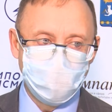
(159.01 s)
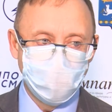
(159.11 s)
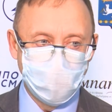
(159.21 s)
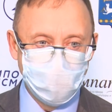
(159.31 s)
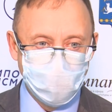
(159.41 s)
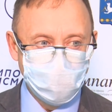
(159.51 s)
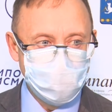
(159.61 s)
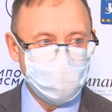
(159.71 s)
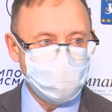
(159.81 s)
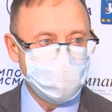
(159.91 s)

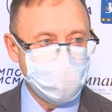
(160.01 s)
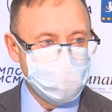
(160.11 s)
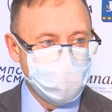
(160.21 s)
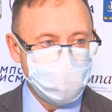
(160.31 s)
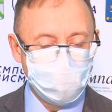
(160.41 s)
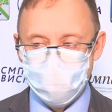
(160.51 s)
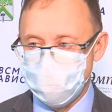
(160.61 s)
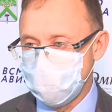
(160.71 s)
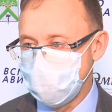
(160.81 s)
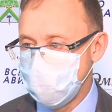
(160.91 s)
благодарность,
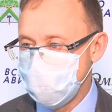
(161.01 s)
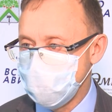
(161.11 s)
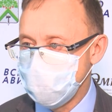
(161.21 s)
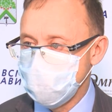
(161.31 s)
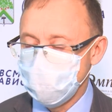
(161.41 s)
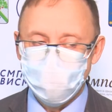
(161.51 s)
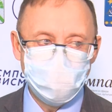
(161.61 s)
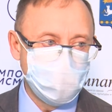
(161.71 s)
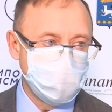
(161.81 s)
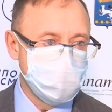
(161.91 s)
признательность руководству
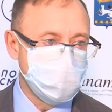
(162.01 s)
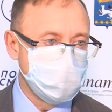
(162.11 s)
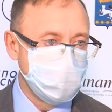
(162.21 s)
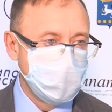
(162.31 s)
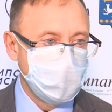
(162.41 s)
СМПО, руководству